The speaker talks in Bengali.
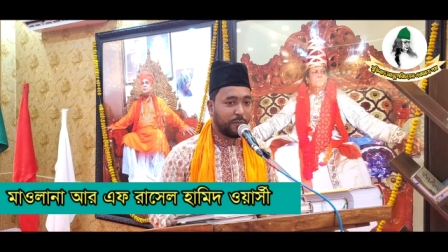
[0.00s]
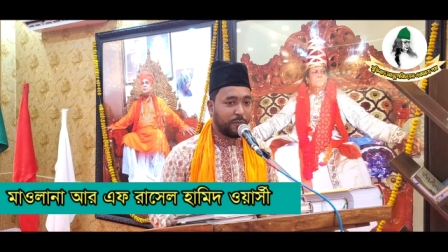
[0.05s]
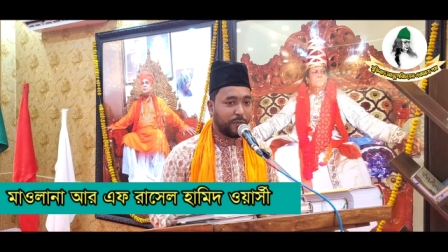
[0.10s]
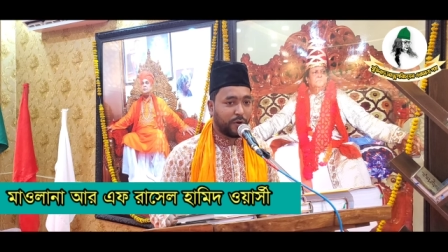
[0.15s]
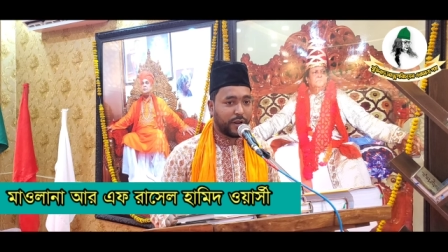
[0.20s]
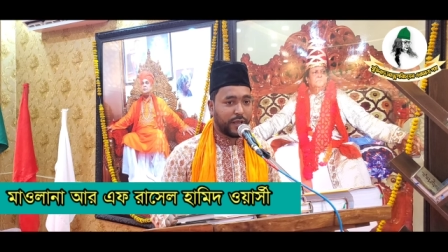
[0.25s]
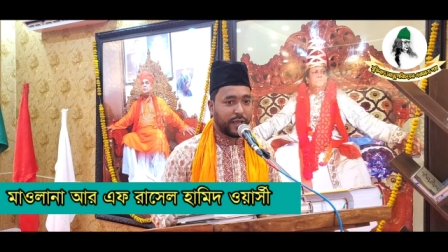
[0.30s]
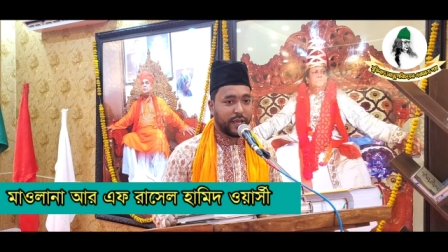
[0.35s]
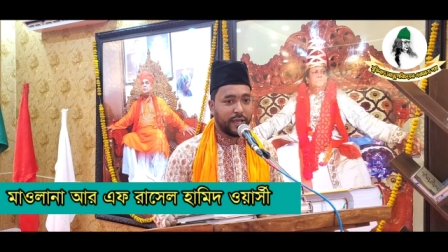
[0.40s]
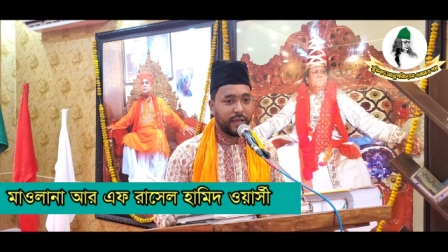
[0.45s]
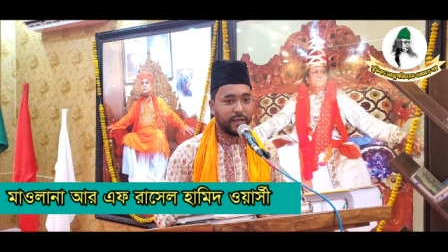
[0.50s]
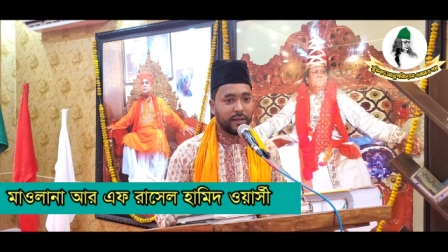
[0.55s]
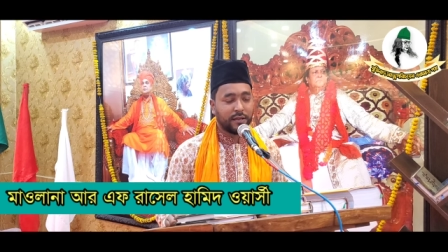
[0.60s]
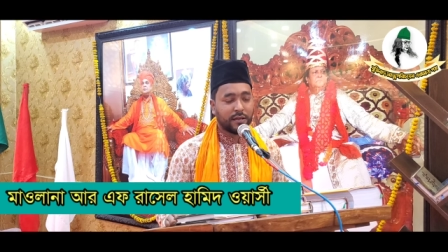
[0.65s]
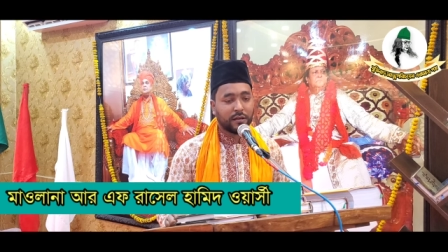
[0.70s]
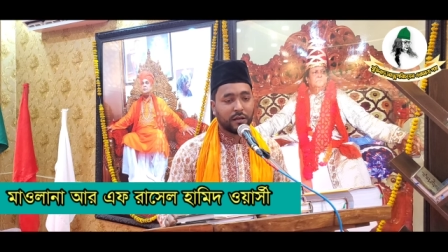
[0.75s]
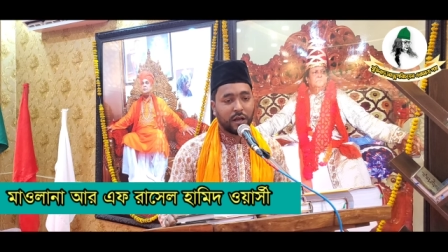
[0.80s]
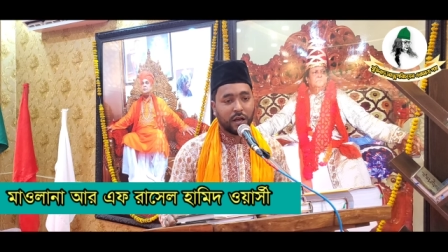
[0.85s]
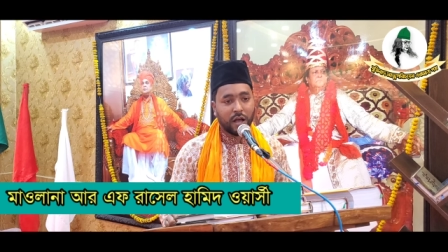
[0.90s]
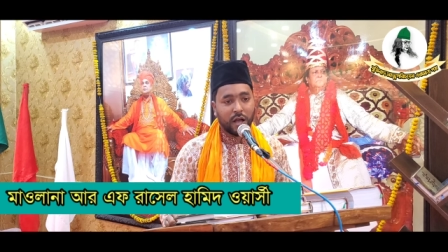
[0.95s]
ওপরে
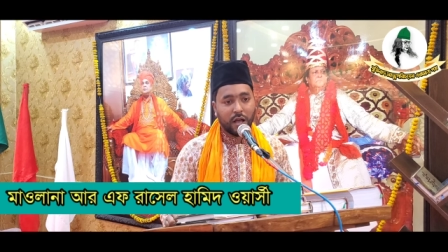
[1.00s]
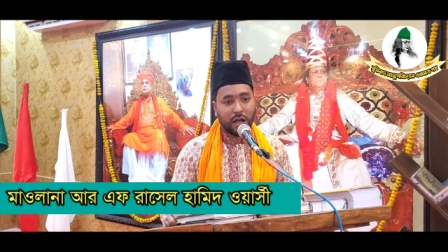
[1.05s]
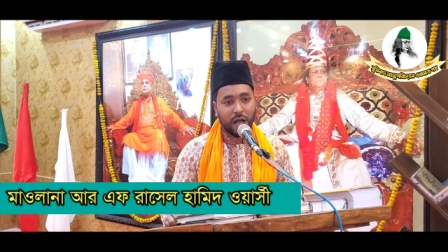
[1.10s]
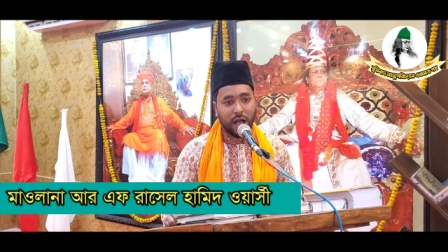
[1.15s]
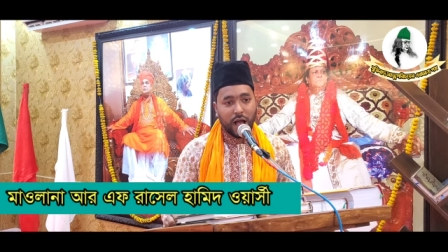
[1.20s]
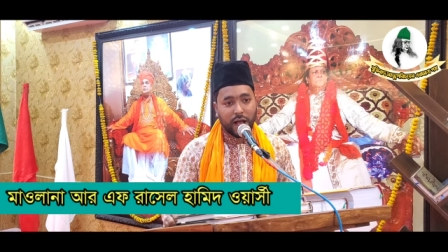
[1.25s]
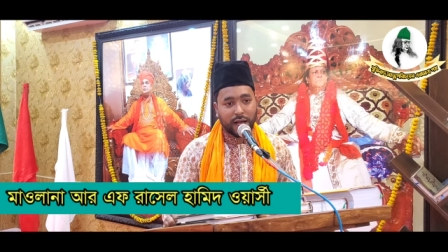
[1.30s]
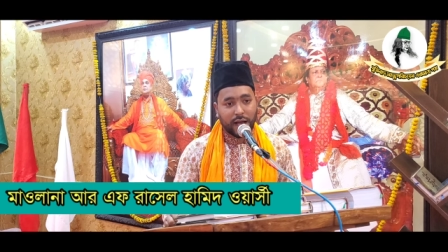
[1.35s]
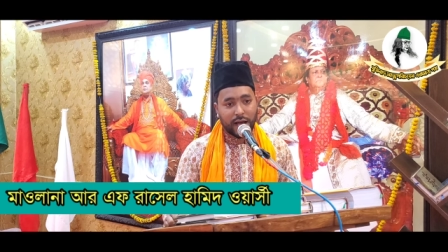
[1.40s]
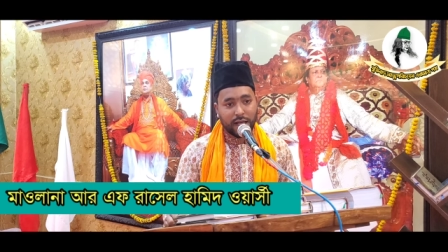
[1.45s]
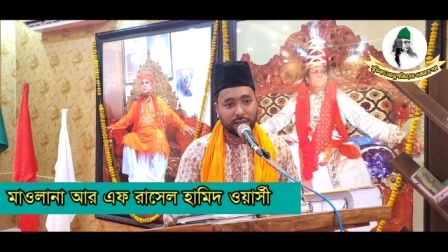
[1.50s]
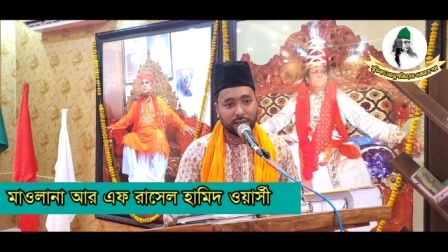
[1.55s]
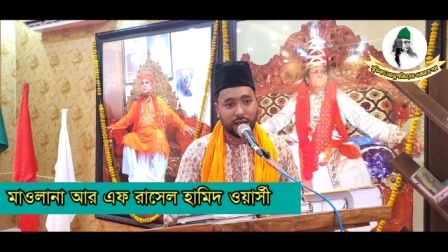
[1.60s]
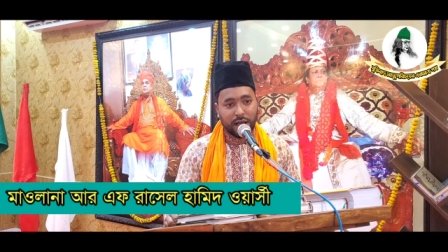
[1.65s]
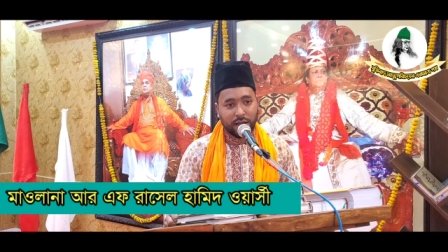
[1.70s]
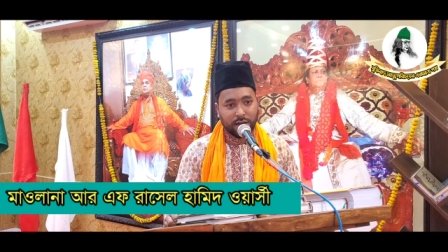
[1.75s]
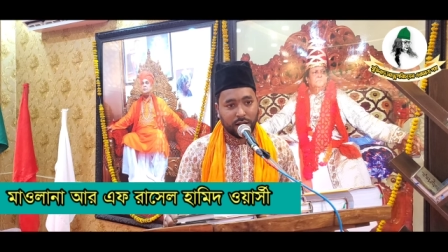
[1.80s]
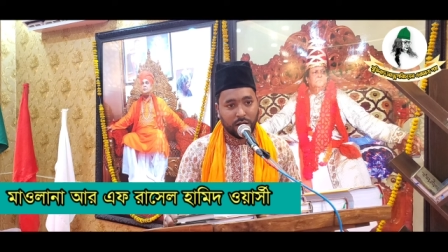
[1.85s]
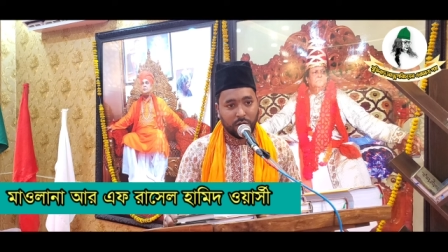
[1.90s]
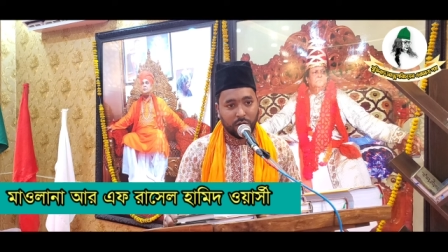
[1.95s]
আঘাত
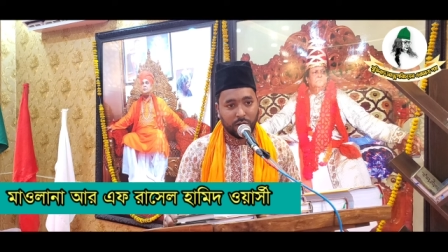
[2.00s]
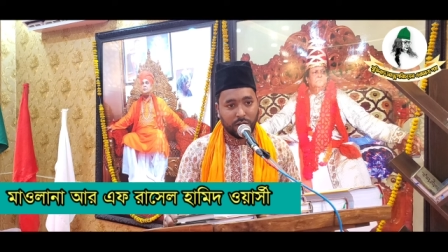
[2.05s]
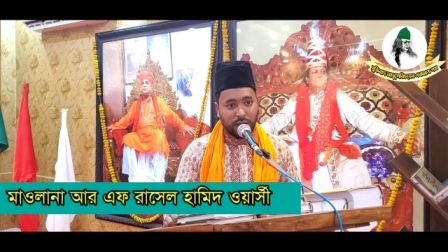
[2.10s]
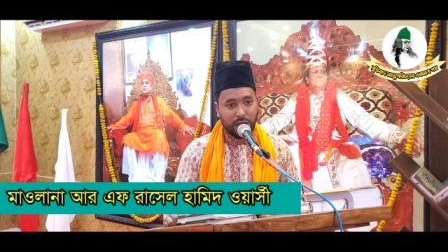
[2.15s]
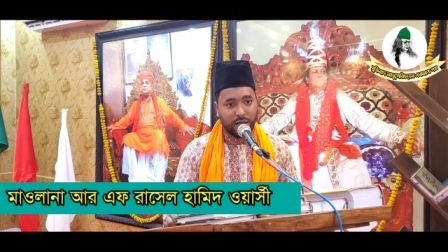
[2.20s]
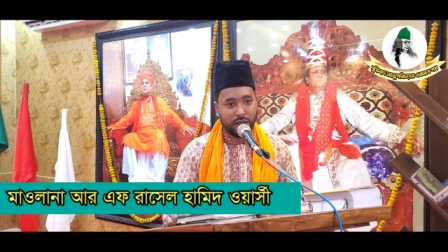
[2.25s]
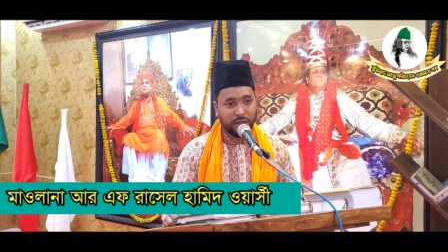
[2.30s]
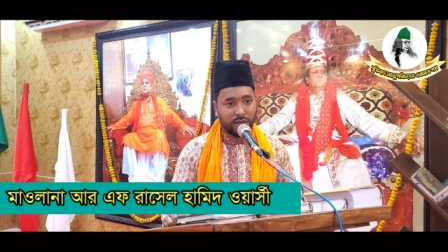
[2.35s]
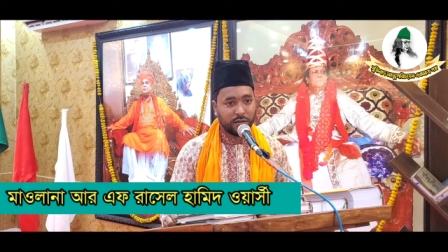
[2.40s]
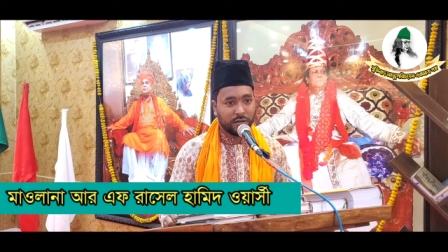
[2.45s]
হানা হলে